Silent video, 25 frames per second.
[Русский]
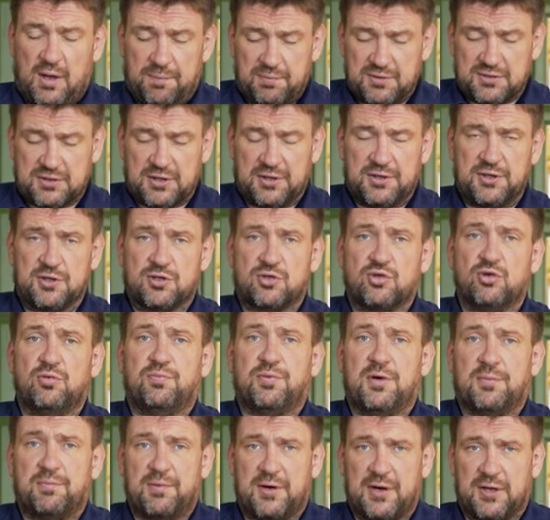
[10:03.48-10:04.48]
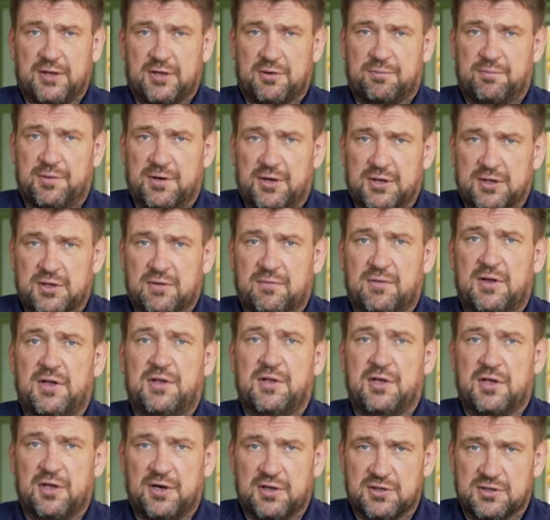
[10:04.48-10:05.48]
Описание супа и порядок
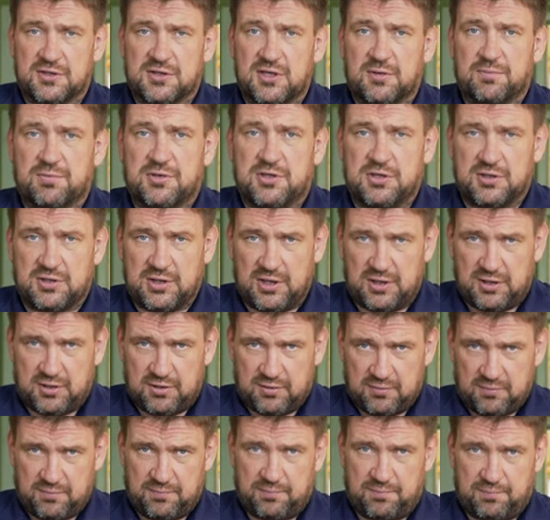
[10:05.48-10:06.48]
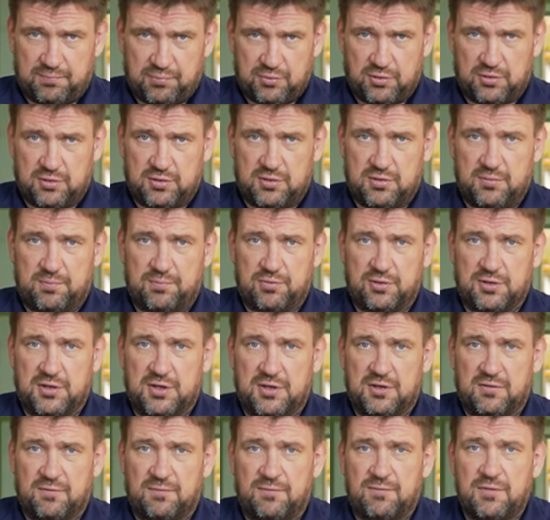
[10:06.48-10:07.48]
приготовления и рецепт читайте под, под
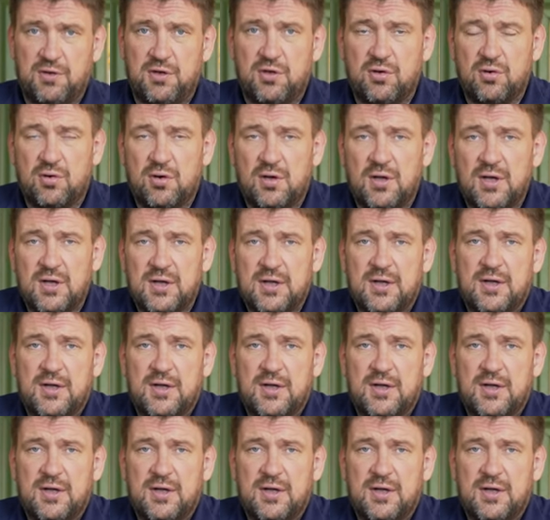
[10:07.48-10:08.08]
этим видео.